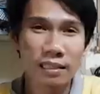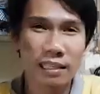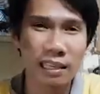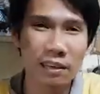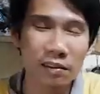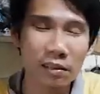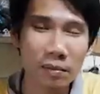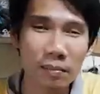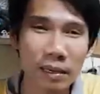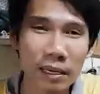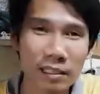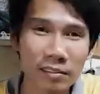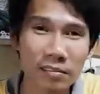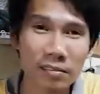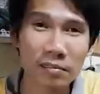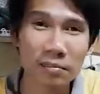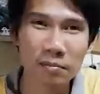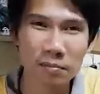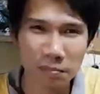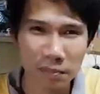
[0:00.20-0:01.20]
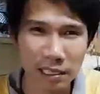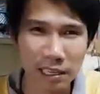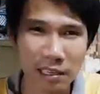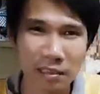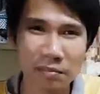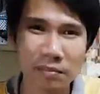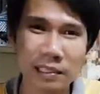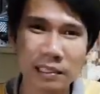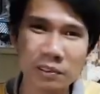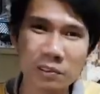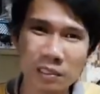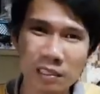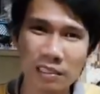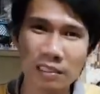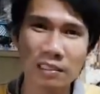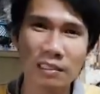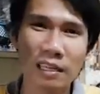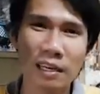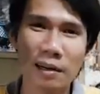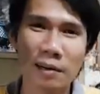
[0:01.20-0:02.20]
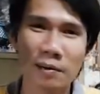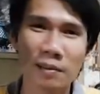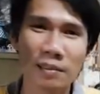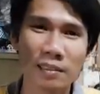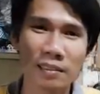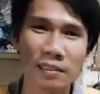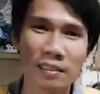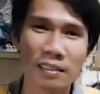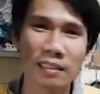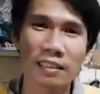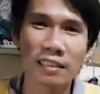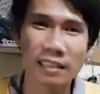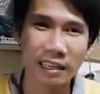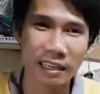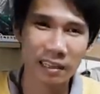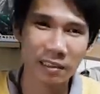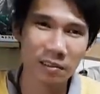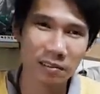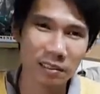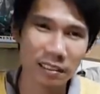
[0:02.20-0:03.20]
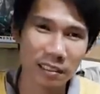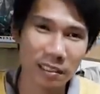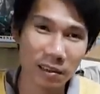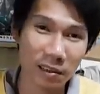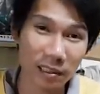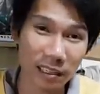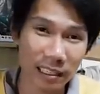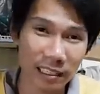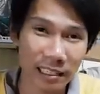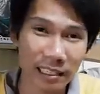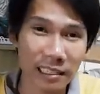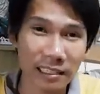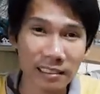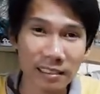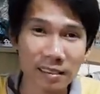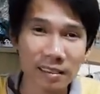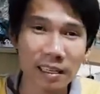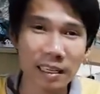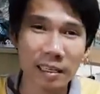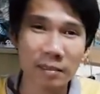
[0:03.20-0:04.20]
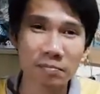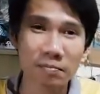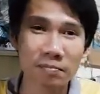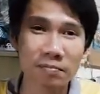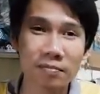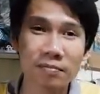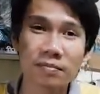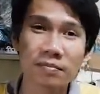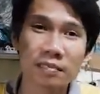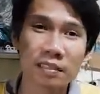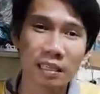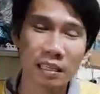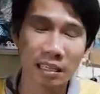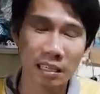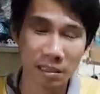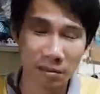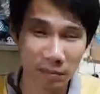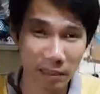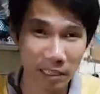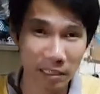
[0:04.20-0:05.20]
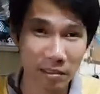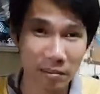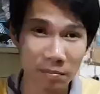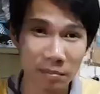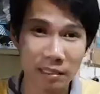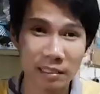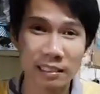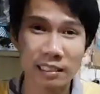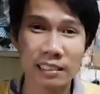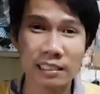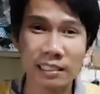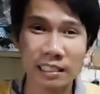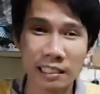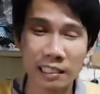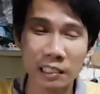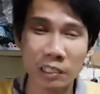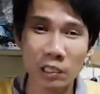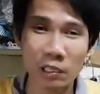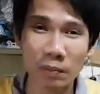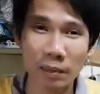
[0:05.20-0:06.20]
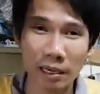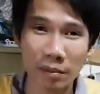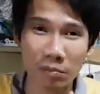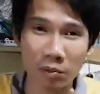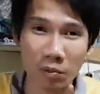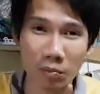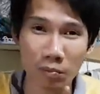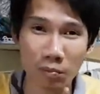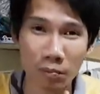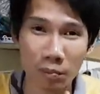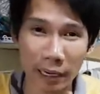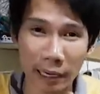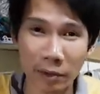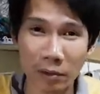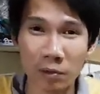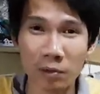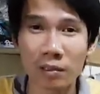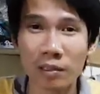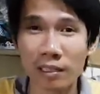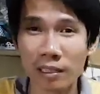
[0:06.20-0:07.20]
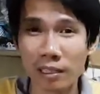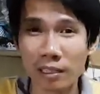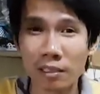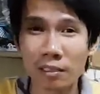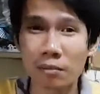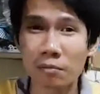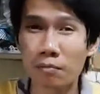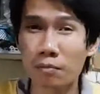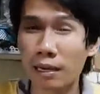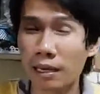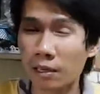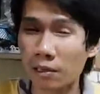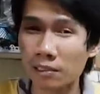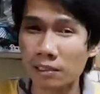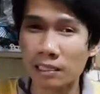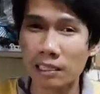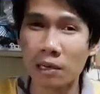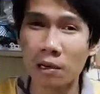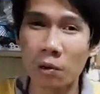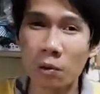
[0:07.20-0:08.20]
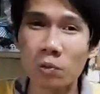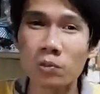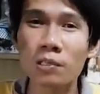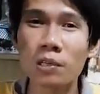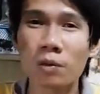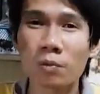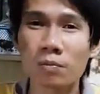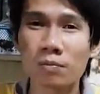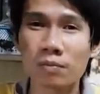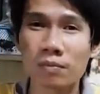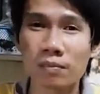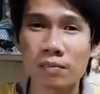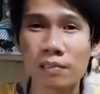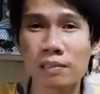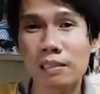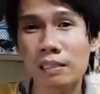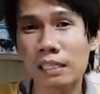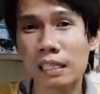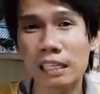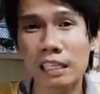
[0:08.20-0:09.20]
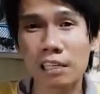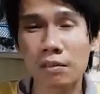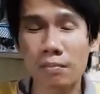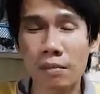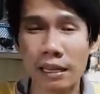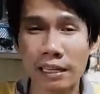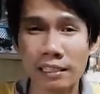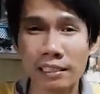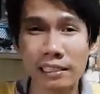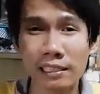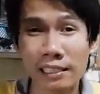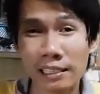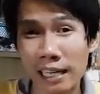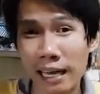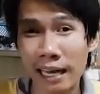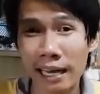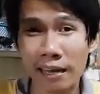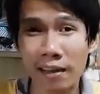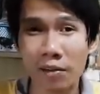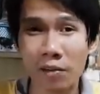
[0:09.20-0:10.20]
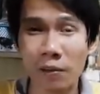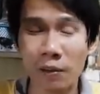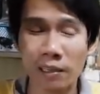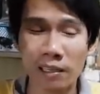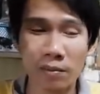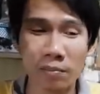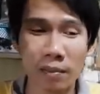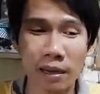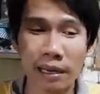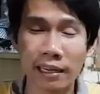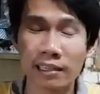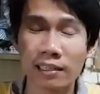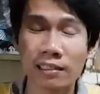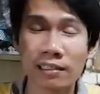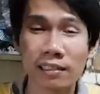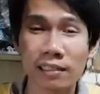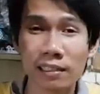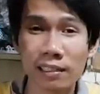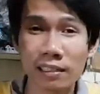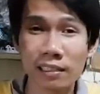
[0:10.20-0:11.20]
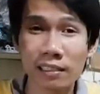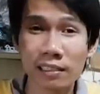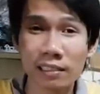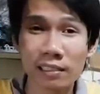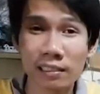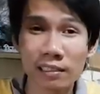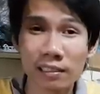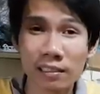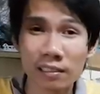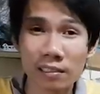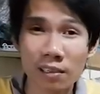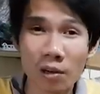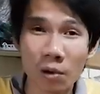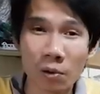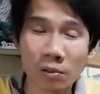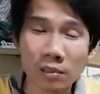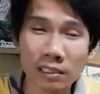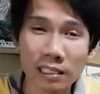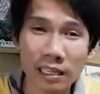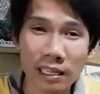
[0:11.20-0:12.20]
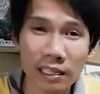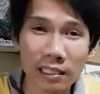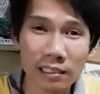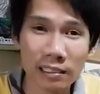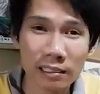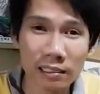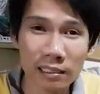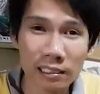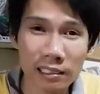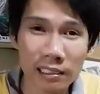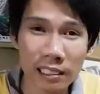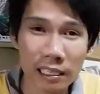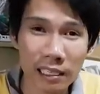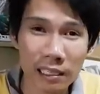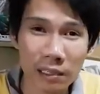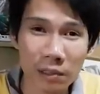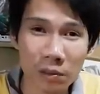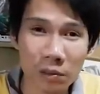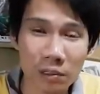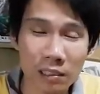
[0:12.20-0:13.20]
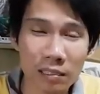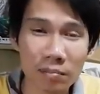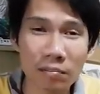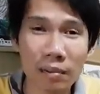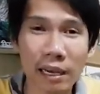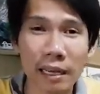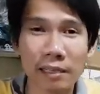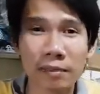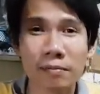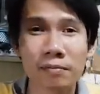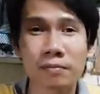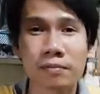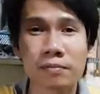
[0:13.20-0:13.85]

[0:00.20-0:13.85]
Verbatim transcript: Chào các bạn, mình là Việt Tuấn Cương Cầu hay còn được gọi là kỹ sư hãm Hôm nay mình sẽ chỉ cho các bạn một mẹo mà nó sẽ hữu dụng khi các bạn đi xa hoặc các bạn độ chế chiếc xe của chính bạn